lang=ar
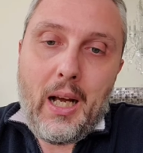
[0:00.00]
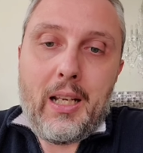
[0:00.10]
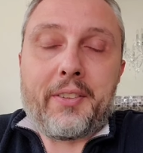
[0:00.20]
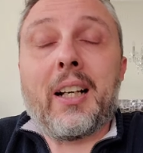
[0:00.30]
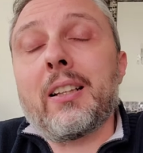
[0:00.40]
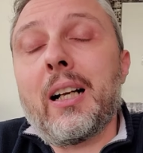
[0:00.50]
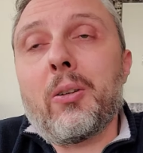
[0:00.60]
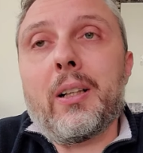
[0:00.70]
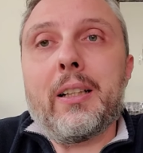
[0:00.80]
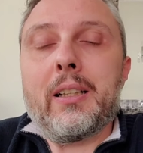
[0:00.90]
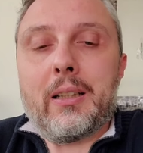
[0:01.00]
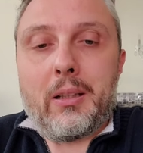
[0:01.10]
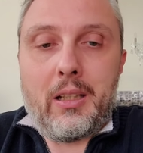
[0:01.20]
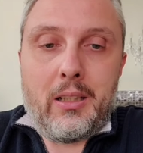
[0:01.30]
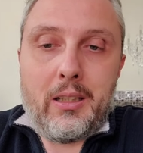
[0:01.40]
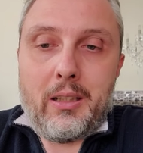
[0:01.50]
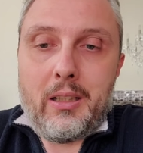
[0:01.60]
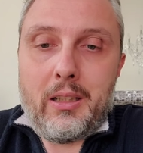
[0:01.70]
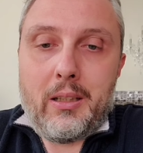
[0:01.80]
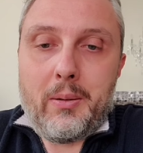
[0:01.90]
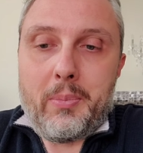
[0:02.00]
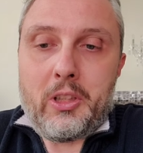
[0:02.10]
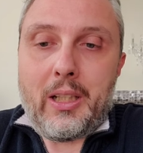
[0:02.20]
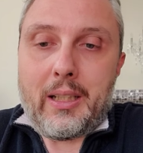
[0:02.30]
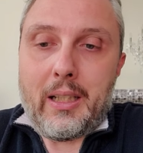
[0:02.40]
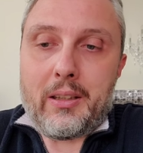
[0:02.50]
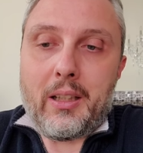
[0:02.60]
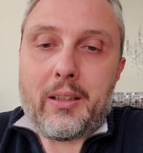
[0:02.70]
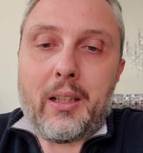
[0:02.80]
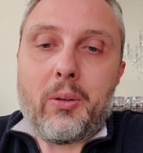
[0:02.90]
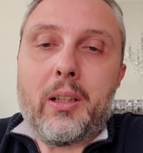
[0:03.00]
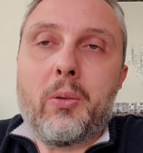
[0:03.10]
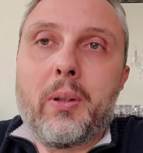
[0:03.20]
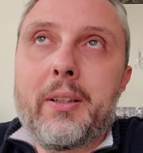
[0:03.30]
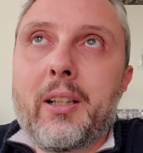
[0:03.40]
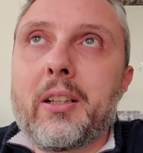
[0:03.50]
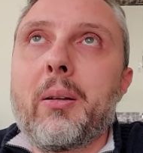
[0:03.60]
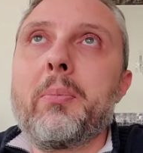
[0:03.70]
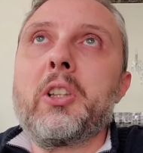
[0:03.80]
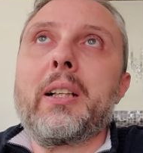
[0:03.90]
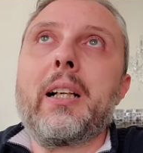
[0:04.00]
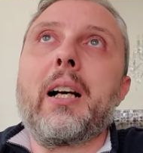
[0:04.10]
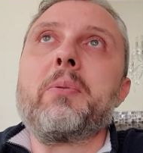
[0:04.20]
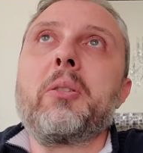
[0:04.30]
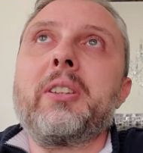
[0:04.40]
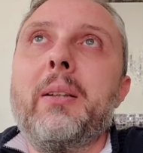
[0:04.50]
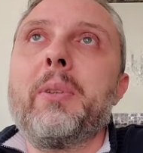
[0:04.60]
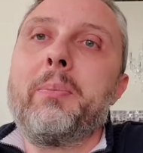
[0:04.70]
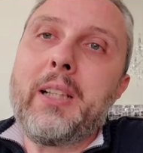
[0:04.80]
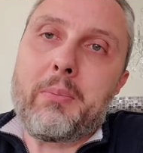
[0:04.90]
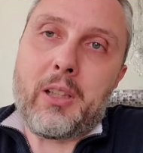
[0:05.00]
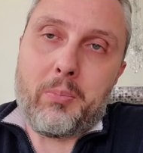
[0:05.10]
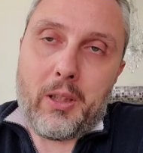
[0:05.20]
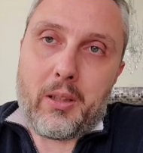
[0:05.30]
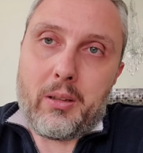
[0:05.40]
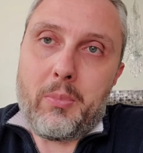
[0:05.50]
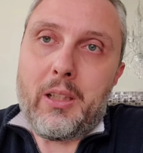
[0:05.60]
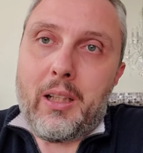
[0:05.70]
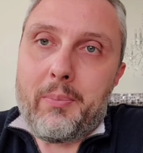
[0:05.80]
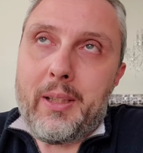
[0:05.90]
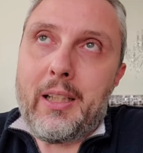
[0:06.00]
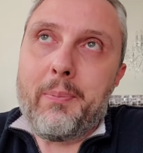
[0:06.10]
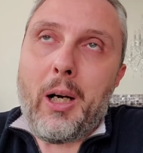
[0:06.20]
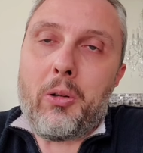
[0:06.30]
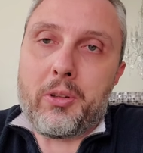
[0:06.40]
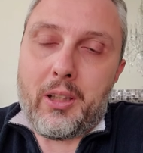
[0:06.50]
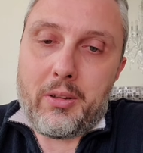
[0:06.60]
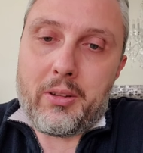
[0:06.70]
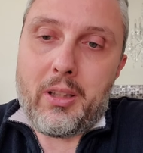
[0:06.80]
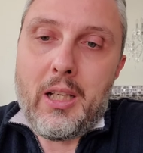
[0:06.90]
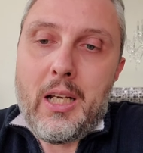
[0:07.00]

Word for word: هلا الضغط الاولي آه، آه، بشكل الضغط الاولي هو تقريبا بشكل 95% من المرض من اللي معهم ضغط